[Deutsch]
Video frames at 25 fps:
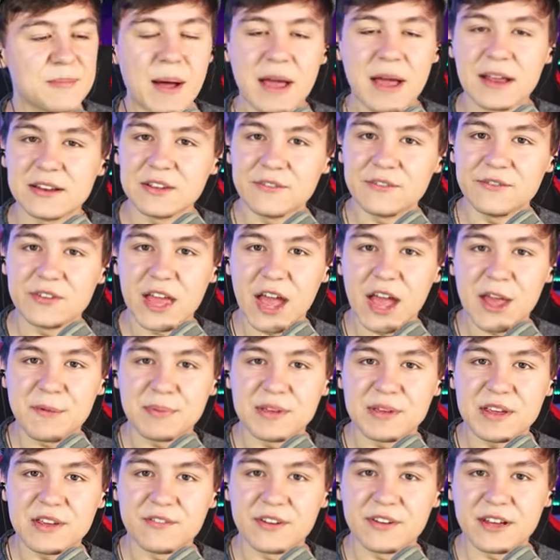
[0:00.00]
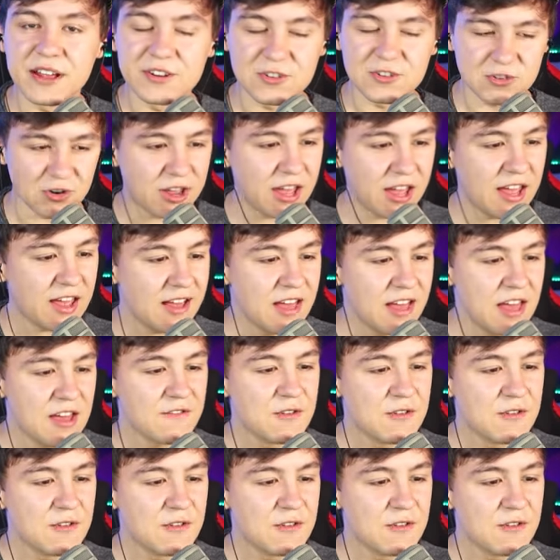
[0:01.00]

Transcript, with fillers: mal in die VIP-Welt, okay?